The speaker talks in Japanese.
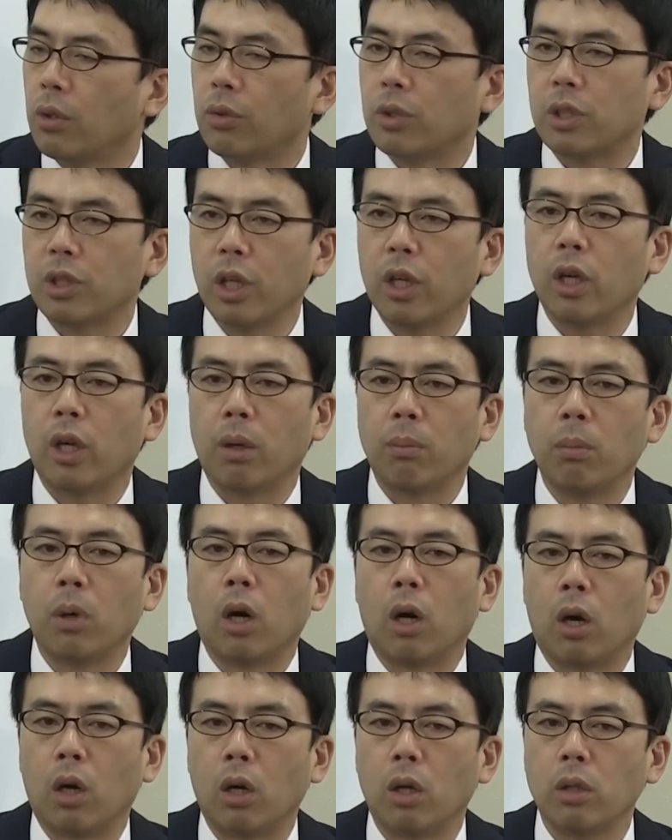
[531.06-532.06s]
言って、
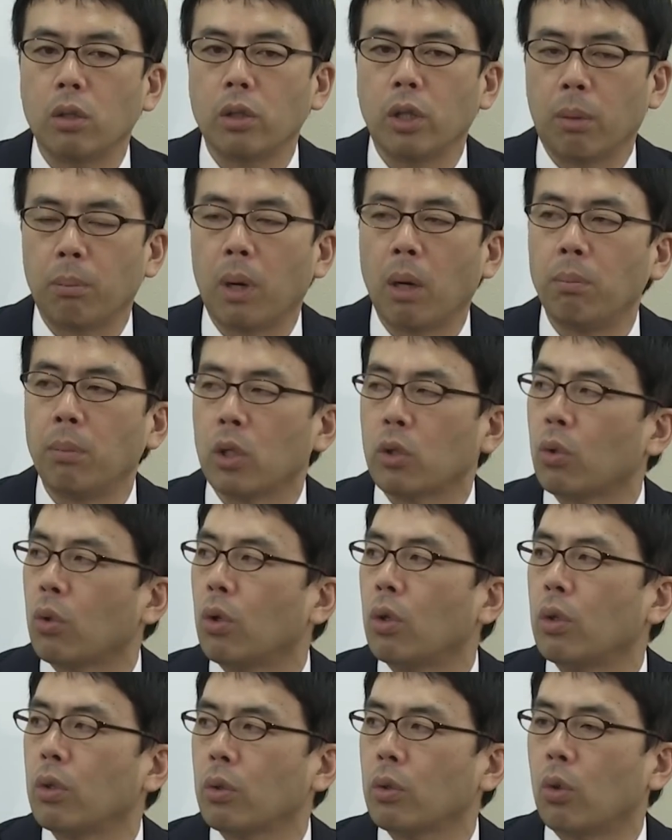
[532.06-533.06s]
まあね、まんま
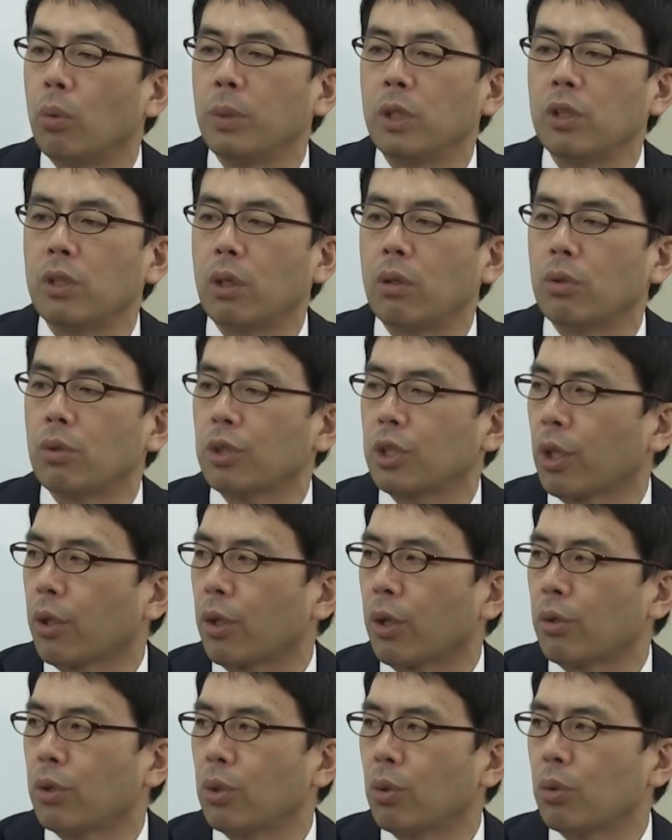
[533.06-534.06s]
とコミンテルンの
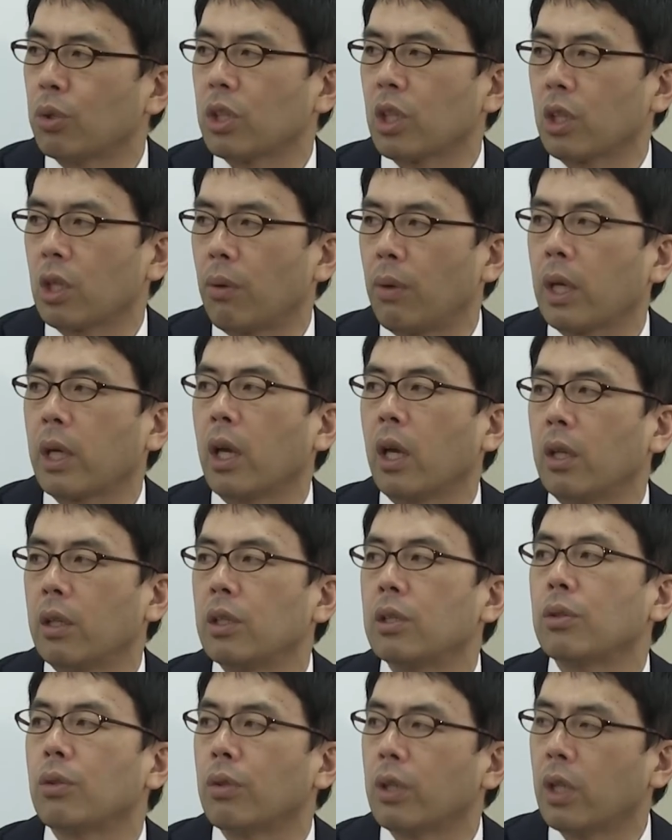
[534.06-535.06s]
策略に乗っちゃったわけ
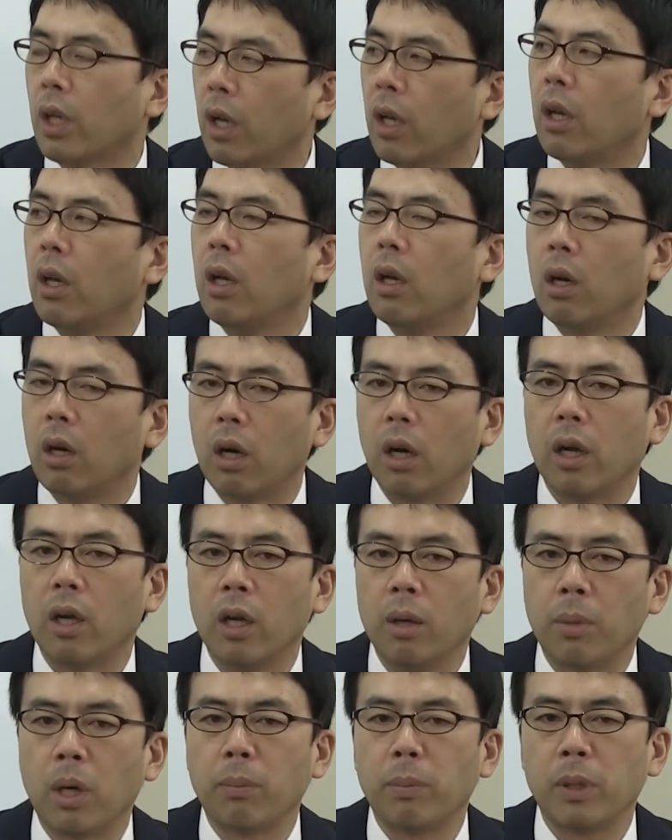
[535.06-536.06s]
ですよね。
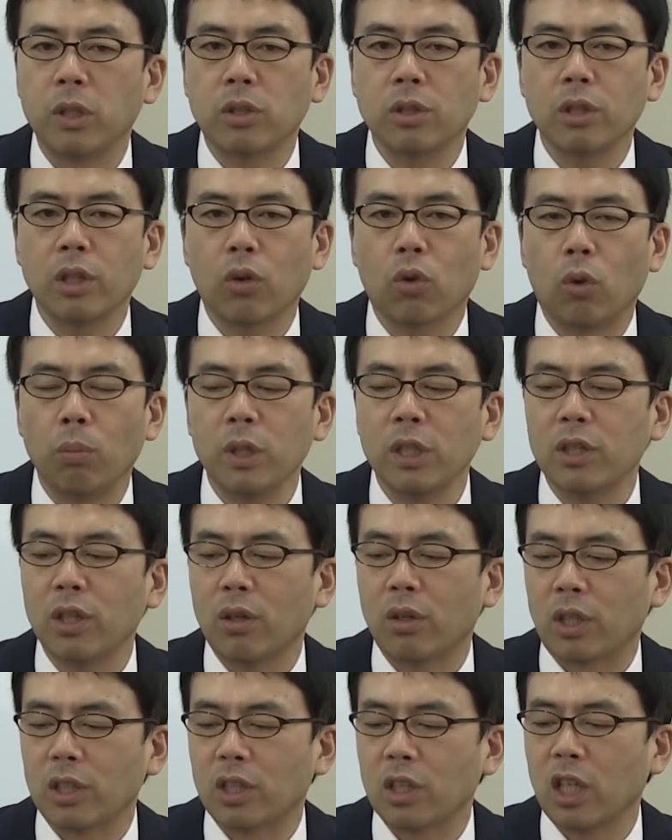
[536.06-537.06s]
別にね、
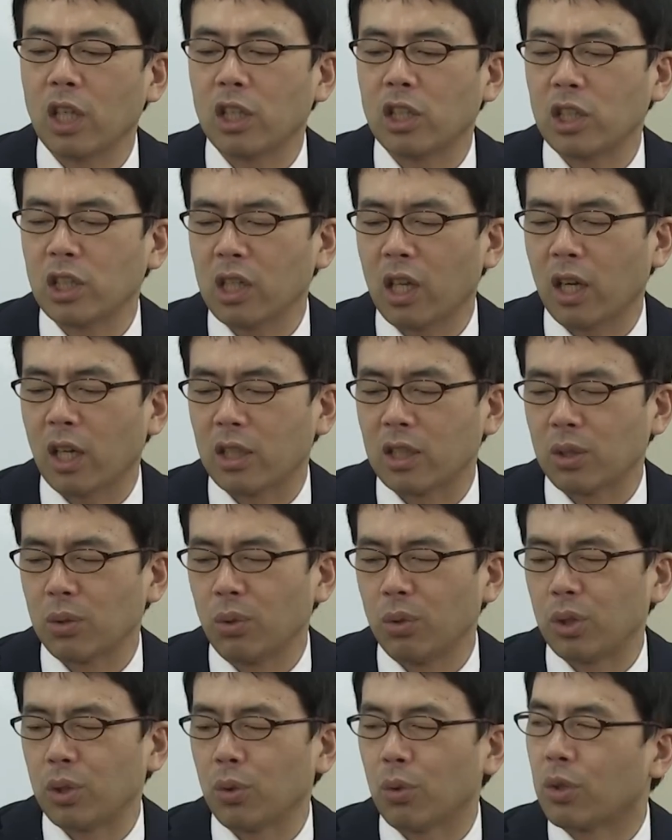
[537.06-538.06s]
コミンテルンがすげえ力がす
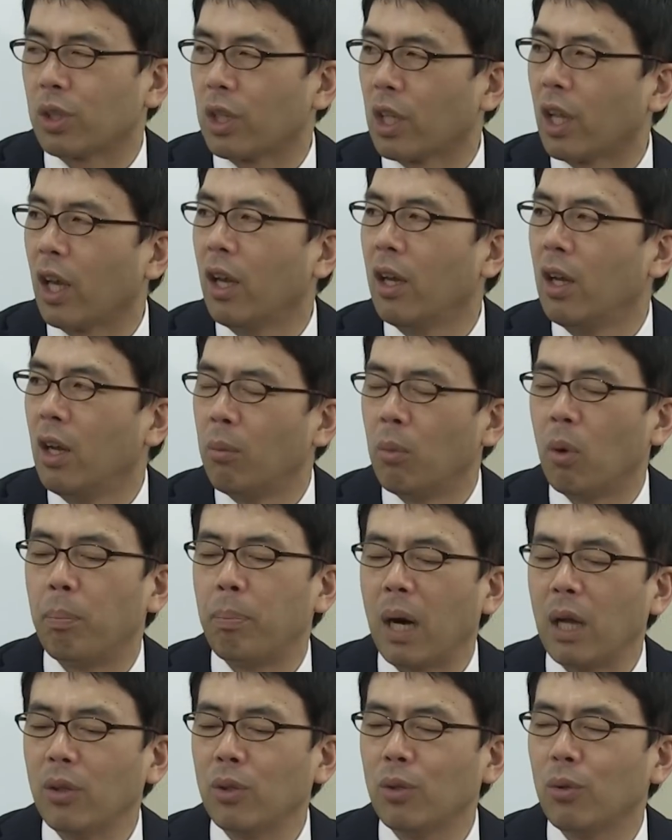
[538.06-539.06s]
ごい強くてね、もう
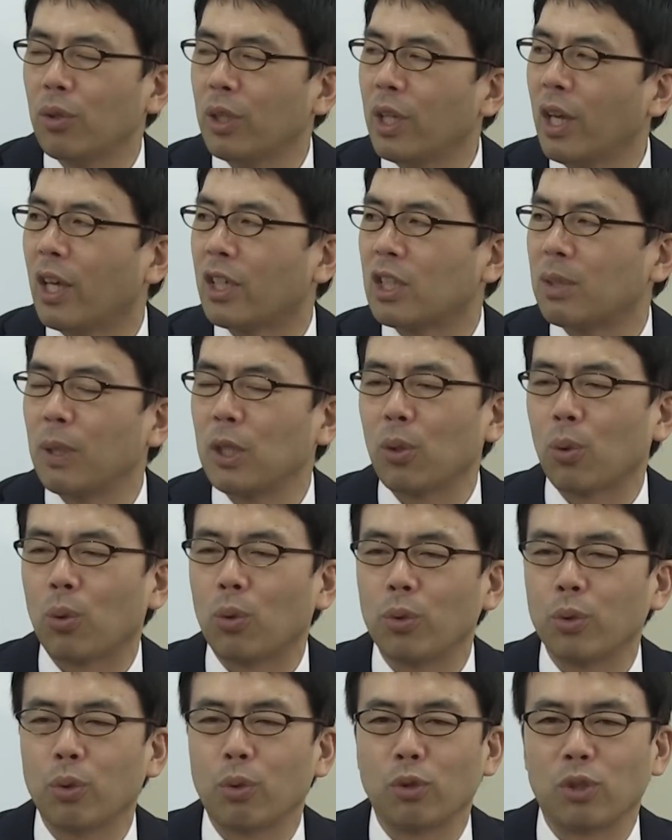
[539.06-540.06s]
万能で全てを
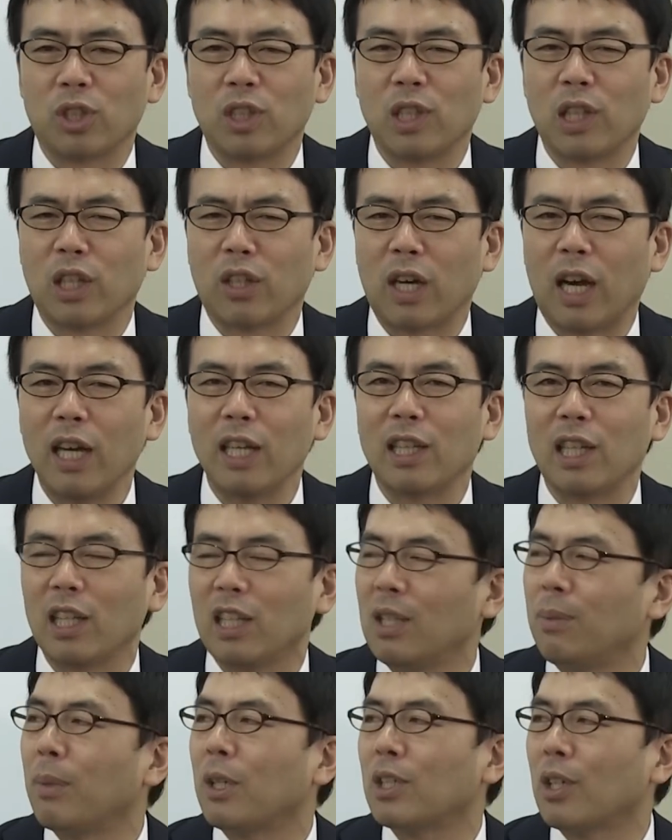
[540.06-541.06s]
コントロールしてたとはあえて
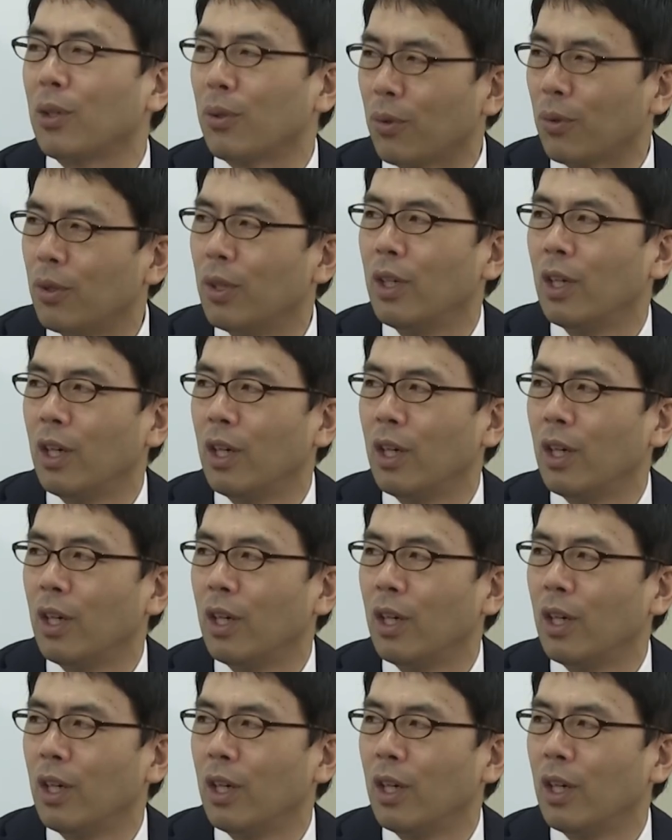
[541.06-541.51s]
言いませんよ、